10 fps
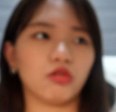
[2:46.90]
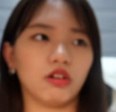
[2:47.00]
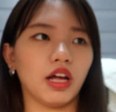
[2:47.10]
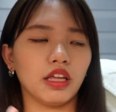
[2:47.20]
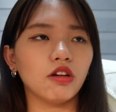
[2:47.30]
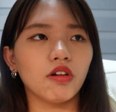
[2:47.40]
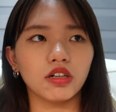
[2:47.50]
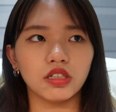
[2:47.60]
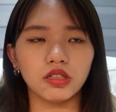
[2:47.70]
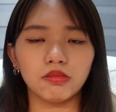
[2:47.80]
推来，另外一
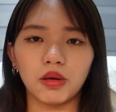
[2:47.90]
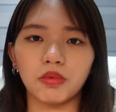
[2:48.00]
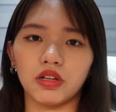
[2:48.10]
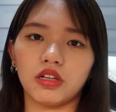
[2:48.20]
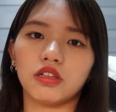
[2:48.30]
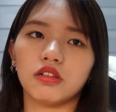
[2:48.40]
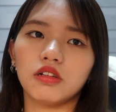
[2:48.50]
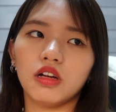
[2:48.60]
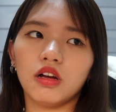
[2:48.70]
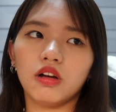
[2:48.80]
个是 Maybelline 的，
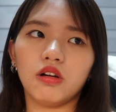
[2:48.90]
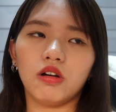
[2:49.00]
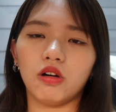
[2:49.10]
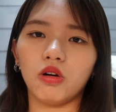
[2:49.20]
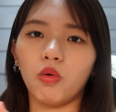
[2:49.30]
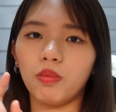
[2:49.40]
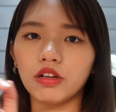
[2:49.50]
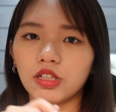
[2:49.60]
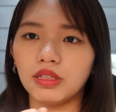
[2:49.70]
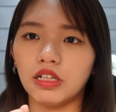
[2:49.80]
呃，我不知
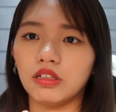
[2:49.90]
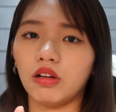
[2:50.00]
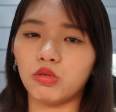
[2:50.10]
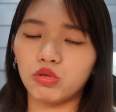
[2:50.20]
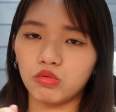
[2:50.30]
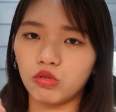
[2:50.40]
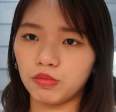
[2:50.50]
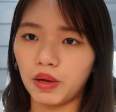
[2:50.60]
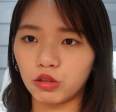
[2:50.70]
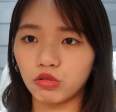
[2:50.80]
道找不找得到图，我
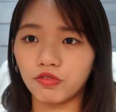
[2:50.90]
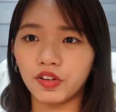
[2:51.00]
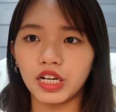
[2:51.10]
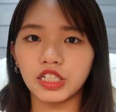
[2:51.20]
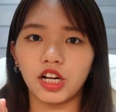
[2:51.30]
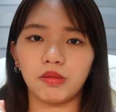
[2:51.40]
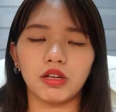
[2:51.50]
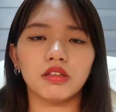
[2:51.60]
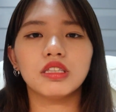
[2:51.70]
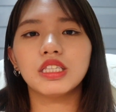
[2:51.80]
把图放在下
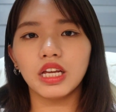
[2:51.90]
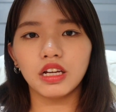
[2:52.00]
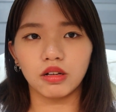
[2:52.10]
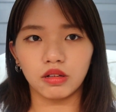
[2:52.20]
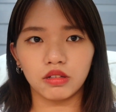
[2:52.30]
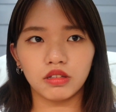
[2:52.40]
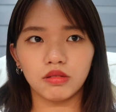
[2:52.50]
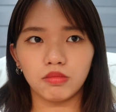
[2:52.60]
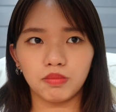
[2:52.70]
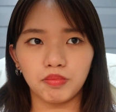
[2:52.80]
面。这个
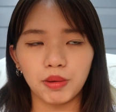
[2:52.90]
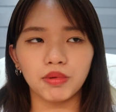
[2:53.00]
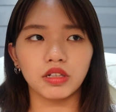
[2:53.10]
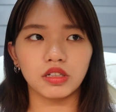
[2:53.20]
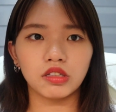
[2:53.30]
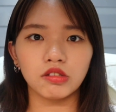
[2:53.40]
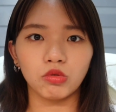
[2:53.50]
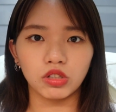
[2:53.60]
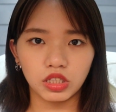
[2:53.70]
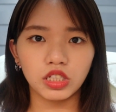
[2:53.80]
Maybelline 是
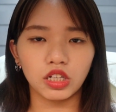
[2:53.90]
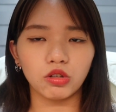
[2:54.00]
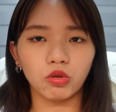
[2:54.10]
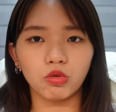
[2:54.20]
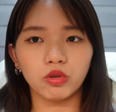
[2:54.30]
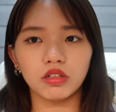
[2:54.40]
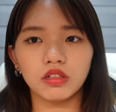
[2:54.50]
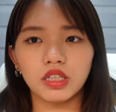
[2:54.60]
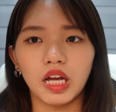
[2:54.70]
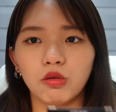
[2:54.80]
我之前用过
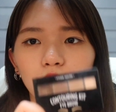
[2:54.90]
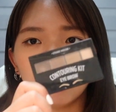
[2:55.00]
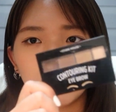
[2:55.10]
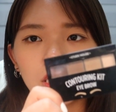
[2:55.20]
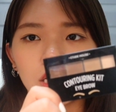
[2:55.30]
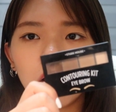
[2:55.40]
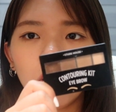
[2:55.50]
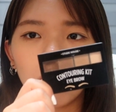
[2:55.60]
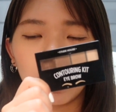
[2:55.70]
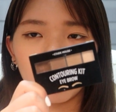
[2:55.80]
的，但我现在
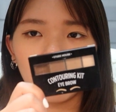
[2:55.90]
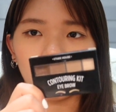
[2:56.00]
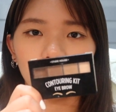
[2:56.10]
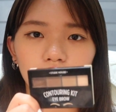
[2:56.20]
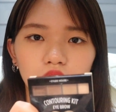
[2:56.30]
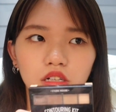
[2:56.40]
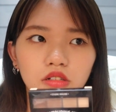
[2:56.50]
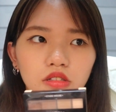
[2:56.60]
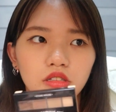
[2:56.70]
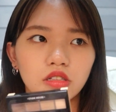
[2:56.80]
后来改用这
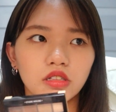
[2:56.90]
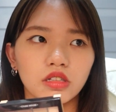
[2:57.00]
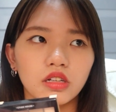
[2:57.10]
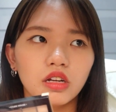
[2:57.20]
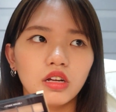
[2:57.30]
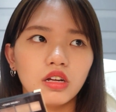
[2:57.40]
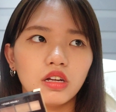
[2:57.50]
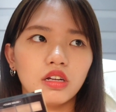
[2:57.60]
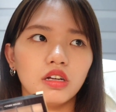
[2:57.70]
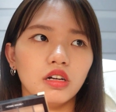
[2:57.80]
个，是，
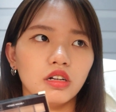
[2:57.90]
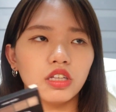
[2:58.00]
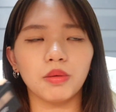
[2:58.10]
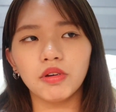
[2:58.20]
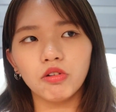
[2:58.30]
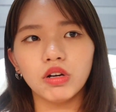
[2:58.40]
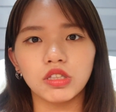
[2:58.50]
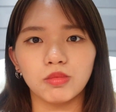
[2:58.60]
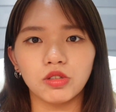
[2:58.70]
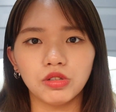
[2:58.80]
呃，也没有为
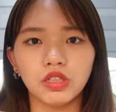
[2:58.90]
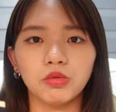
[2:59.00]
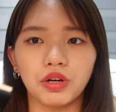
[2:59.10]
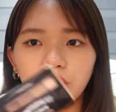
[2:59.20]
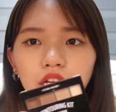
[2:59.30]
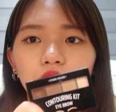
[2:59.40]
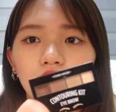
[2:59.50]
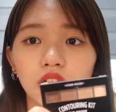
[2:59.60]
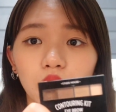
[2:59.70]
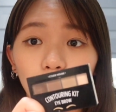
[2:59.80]
什么，就是我看到有
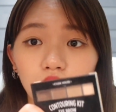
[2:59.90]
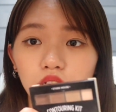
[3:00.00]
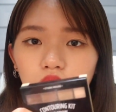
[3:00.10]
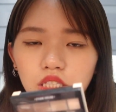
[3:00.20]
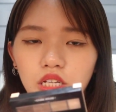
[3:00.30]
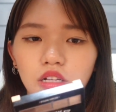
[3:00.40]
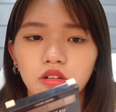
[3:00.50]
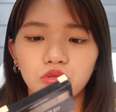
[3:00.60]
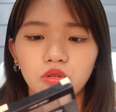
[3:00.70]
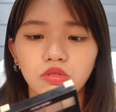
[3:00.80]
人在推荐这
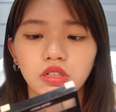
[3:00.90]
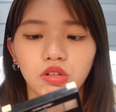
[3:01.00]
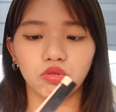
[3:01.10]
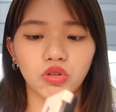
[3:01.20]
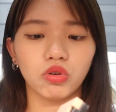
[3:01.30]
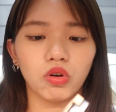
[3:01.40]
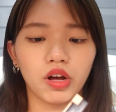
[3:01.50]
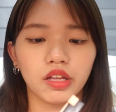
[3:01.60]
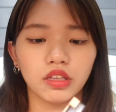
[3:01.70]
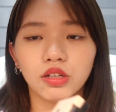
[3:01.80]
个，所以我就想说用用
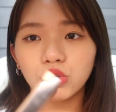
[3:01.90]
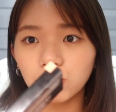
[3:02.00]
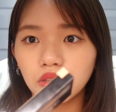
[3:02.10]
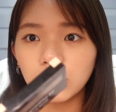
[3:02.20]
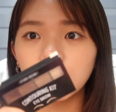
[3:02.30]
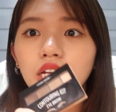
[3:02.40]
看，但殊不知